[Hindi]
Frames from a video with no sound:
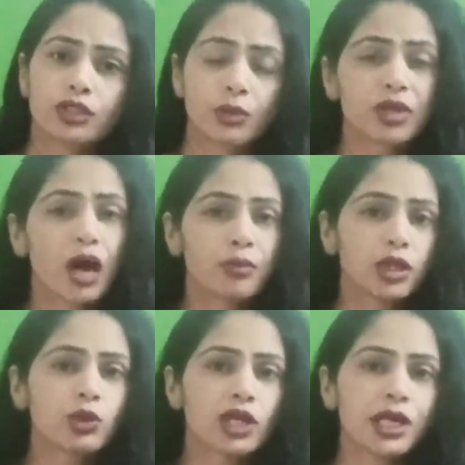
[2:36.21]
जबकि
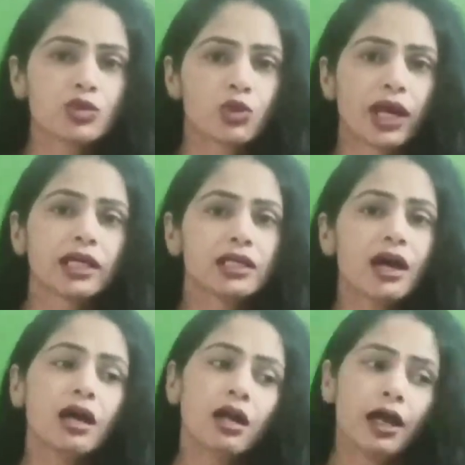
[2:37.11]
हमने तो यही सुना है कि
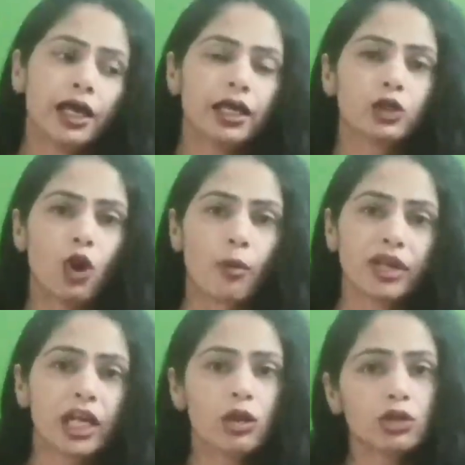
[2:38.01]
यार एक
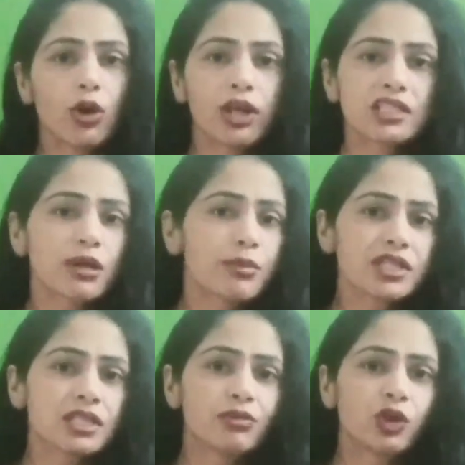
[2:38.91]
डोमिनेंट होता है और एक
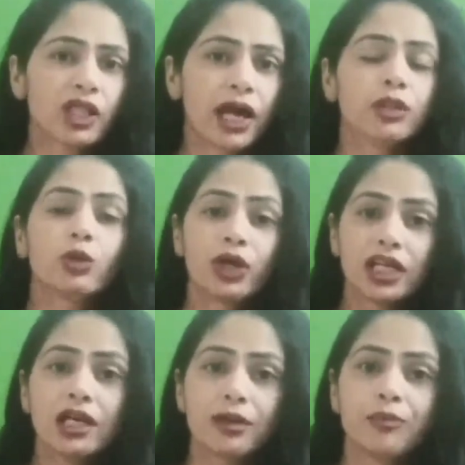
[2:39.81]
सबमिसिव होता है तो
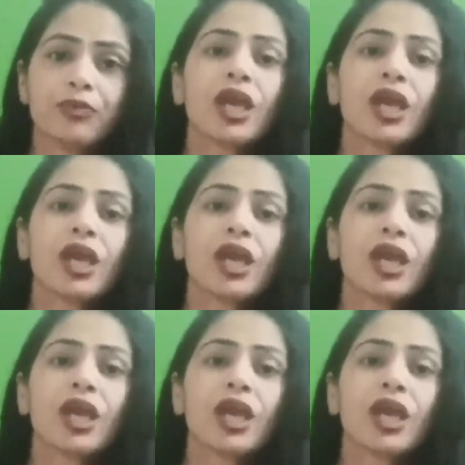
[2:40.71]
डियर